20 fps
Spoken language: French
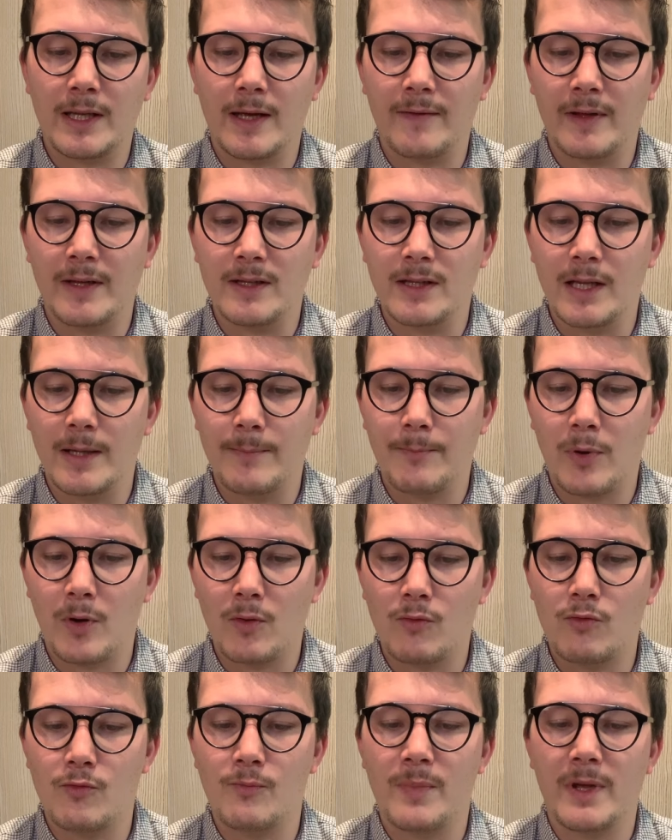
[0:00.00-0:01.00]
avec des pans
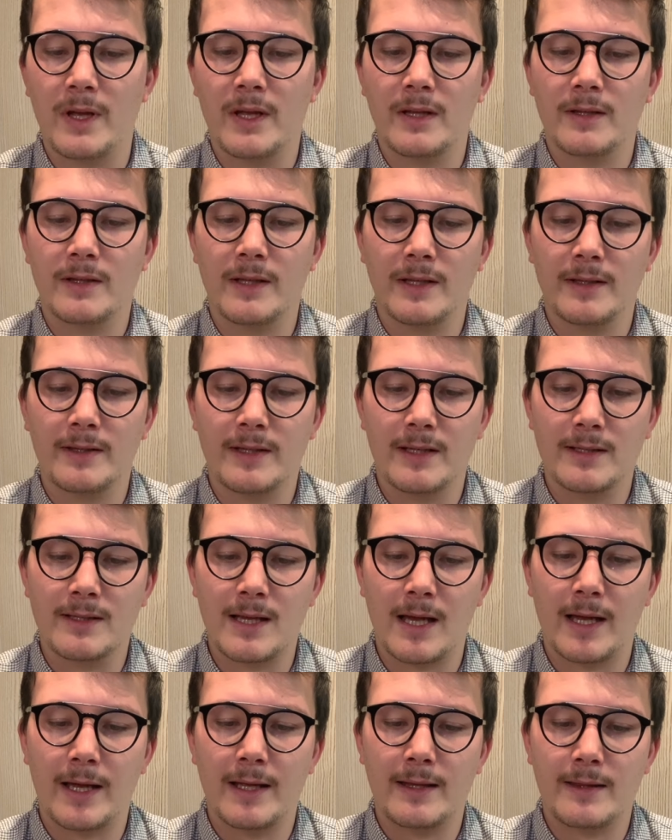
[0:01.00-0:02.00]
coupés, des, des
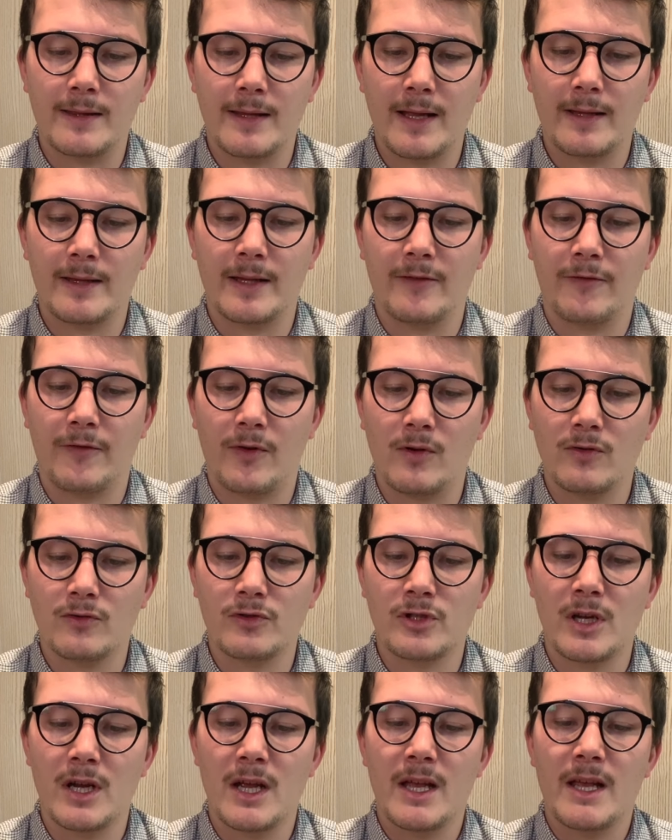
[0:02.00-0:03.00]
arêtes nettes et
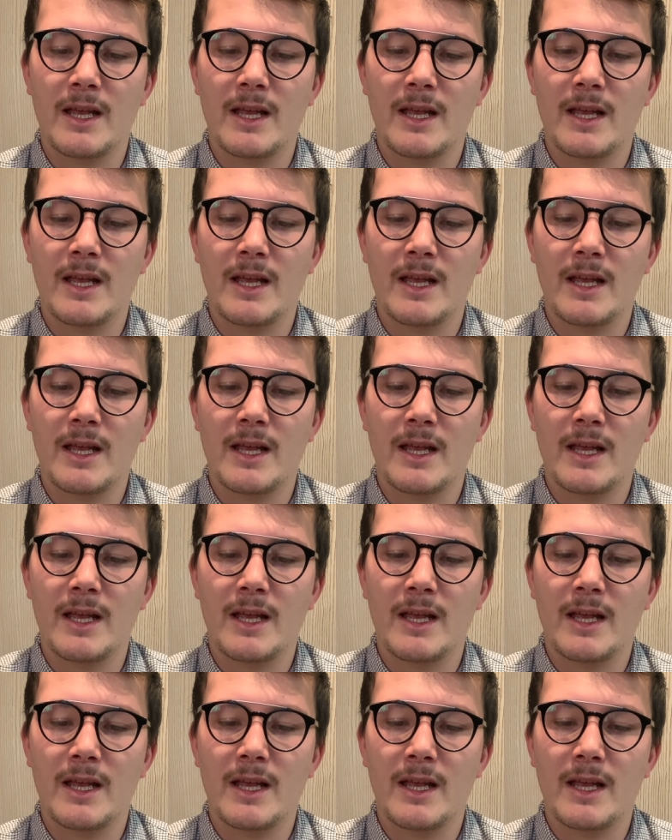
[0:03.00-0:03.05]
franches,